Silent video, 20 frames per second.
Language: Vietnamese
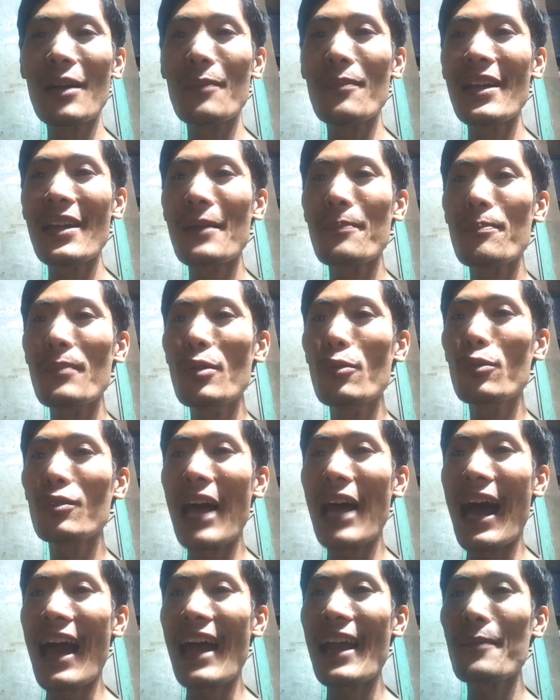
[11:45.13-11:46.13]
là mấy em bưu
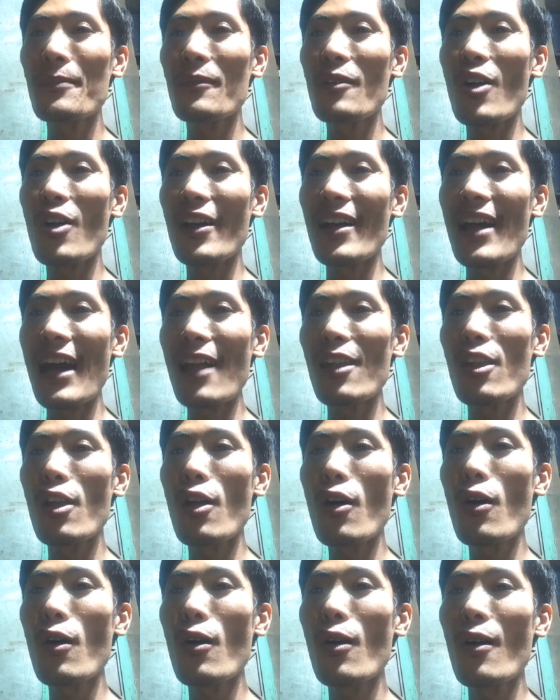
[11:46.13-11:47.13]
tá em gọi
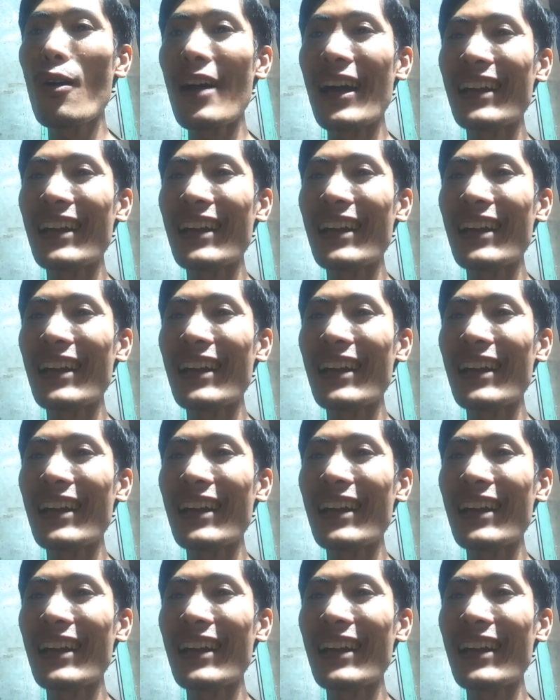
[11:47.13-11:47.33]
alo